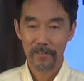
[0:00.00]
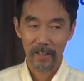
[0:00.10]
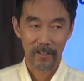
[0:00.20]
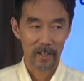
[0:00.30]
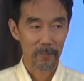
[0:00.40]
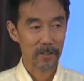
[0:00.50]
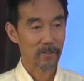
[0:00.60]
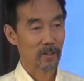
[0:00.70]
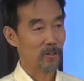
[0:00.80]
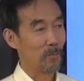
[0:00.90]
歳になり
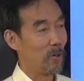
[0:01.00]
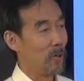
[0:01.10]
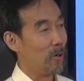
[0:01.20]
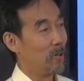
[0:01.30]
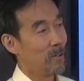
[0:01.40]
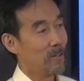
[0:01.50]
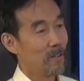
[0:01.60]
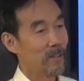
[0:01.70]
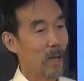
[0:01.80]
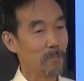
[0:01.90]
ますけれども
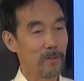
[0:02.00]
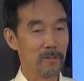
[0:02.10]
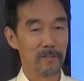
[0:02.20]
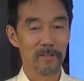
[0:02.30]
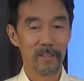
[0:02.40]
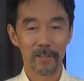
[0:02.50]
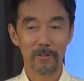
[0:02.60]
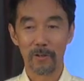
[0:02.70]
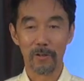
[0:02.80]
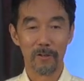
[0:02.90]
多分
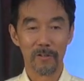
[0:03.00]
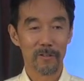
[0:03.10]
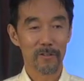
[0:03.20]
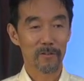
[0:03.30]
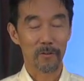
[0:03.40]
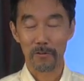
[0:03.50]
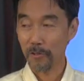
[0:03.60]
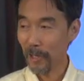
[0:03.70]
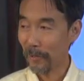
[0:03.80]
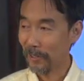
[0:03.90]
あと
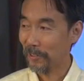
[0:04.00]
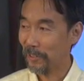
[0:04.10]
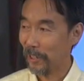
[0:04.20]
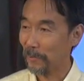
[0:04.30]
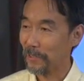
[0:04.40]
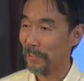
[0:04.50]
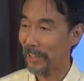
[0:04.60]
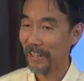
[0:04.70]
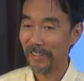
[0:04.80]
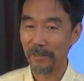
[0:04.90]
50年は生きられま
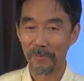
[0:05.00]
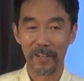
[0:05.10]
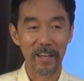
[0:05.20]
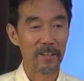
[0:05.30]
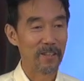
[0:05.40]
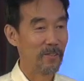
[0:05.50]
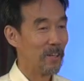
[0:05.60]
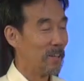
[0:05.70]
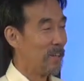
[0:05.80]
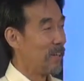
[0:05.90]
せんね多分ね、